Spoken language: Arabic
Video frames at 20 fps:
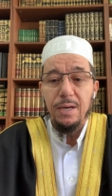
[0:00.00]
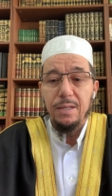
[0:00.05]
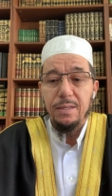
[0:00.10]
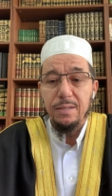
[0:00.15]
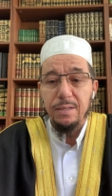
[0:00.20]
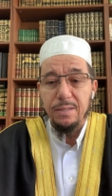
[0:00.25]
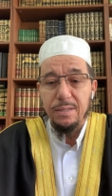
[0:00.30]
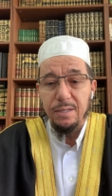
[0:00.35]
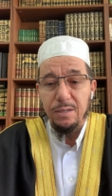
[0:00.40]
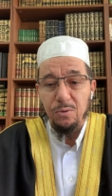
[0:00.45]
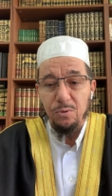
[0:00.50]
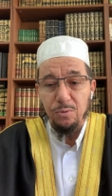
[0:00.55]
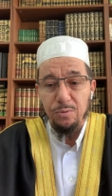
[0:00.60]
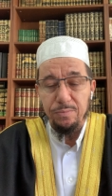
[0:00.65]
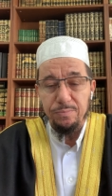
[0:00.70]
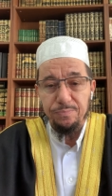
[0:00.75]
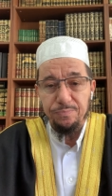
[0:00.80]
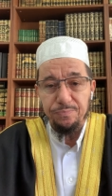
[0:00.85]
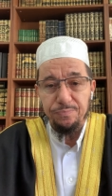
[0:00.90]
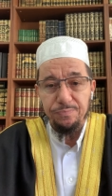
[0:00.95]
تتقون
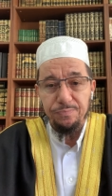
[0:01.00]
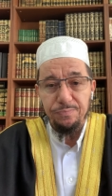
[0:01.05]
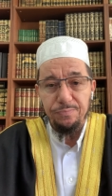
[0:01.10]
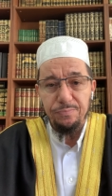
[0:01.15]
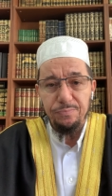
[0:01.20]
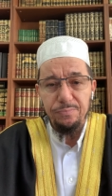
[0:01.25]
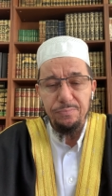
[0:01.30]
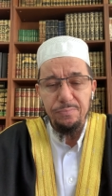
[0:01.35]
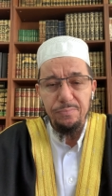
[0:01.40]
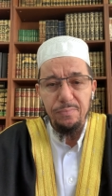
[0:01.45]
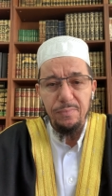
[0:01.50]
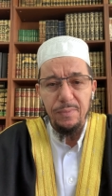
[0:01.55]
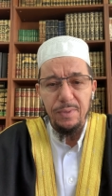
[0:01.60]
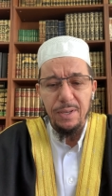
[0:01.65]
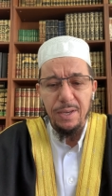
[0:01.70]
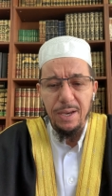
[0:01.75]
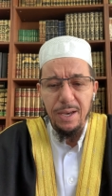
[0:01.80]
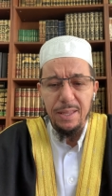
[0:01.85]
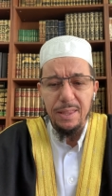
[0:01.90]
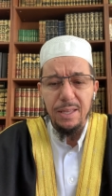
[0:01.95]

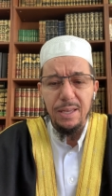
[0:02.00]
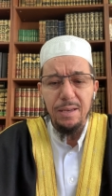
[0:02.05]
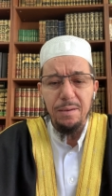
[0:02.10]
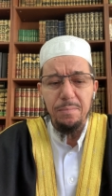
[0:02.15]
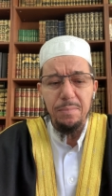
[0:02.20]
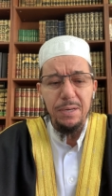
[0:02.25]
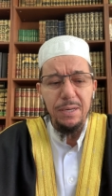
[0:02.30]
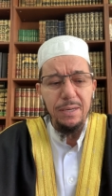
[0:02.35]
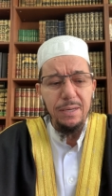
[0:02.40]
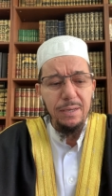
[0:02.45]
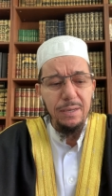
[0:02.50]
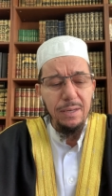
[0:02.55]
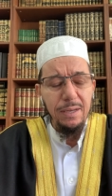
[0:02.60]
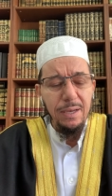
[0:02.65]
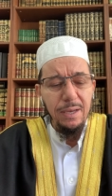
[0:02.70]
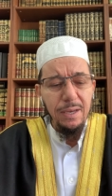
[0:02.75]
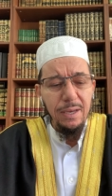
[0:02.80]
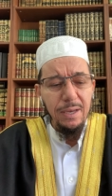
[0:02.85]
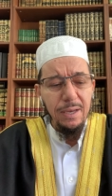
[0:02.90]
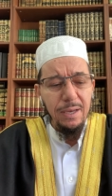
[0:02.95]
هذا من
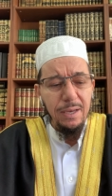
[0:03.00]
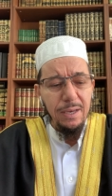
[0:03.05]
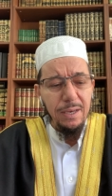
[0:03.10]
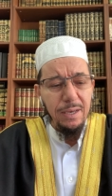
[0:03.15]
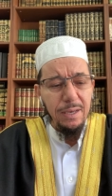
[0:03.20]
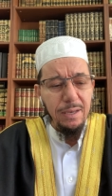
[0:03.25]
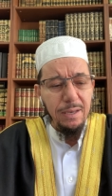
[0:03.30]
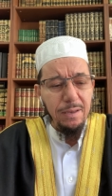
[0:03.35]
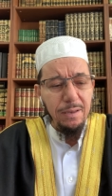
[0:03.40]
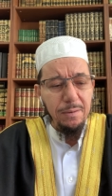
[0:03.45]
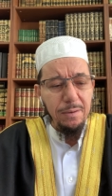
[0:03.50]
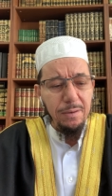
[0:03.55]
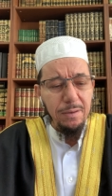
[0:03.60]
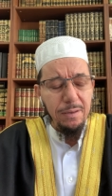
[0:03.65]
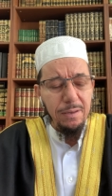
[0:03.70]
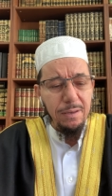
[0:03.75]
آه،